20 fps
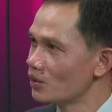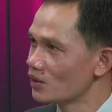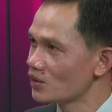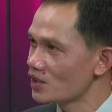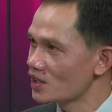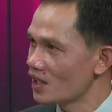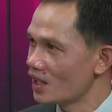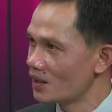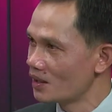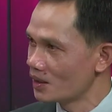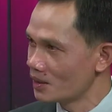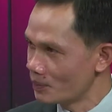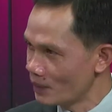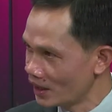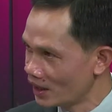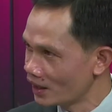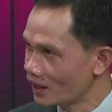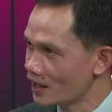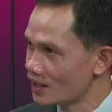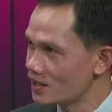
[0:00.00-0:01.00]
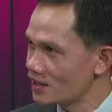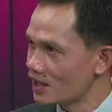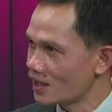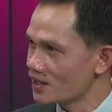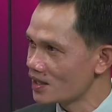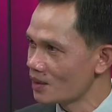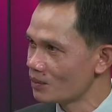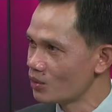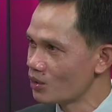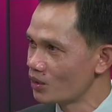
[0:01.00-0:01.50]
sa, may nag-star
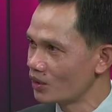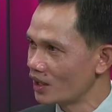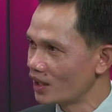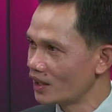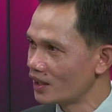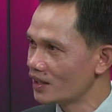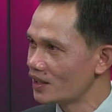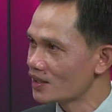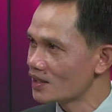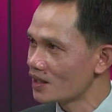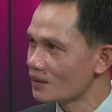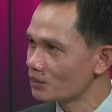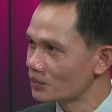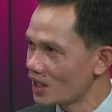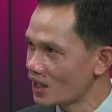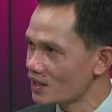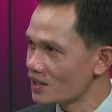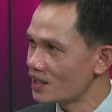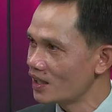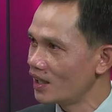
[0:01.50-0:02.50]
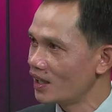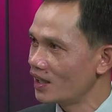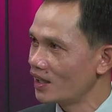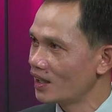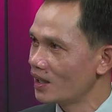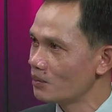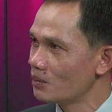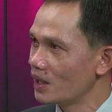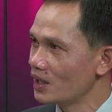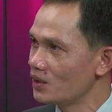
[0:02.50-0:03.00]
sa bukid, nga samtang sila
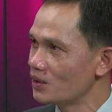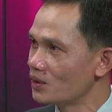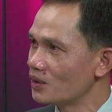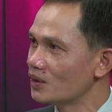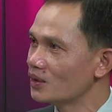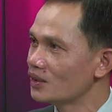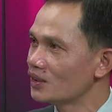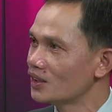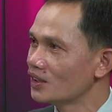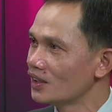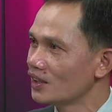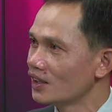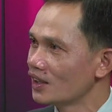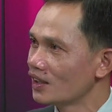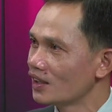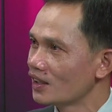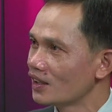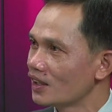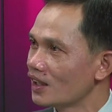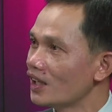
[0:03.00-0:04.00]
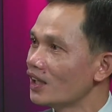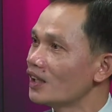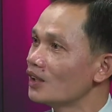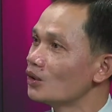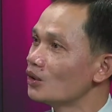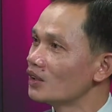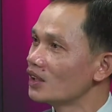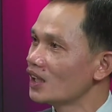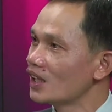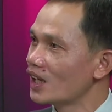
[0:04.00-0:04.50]
nagabayo,
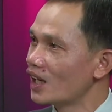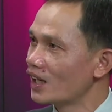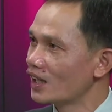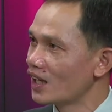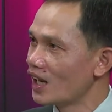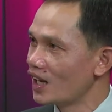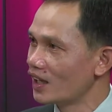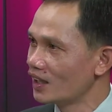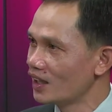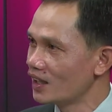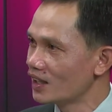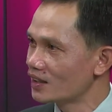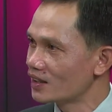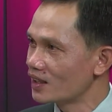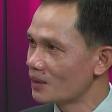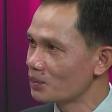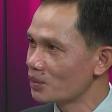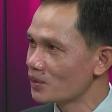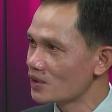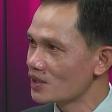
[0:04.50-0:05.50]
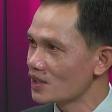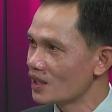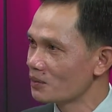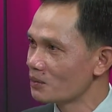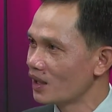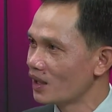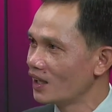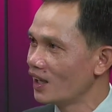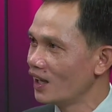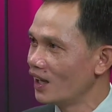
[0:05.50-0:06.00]
naigo nila ang langit tapos ang
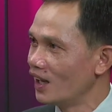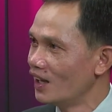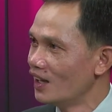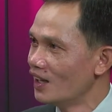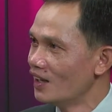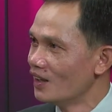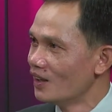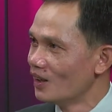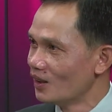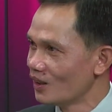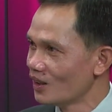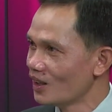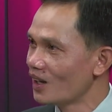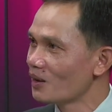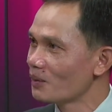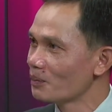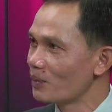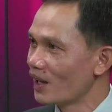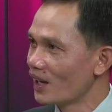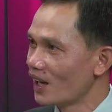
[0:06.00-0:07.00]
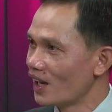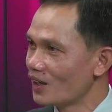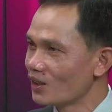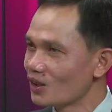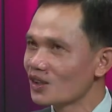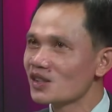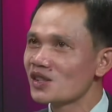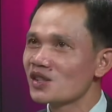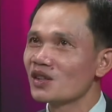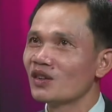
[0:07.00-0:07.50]
mga panganod. Oh, ang
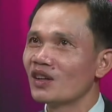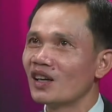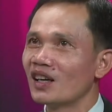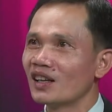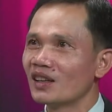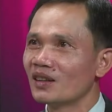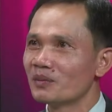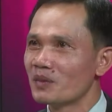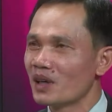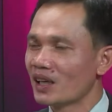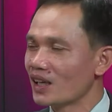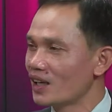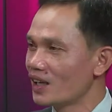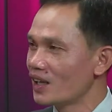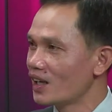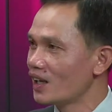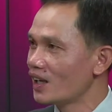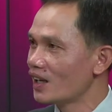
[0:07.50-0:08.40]
panganod. So ang mga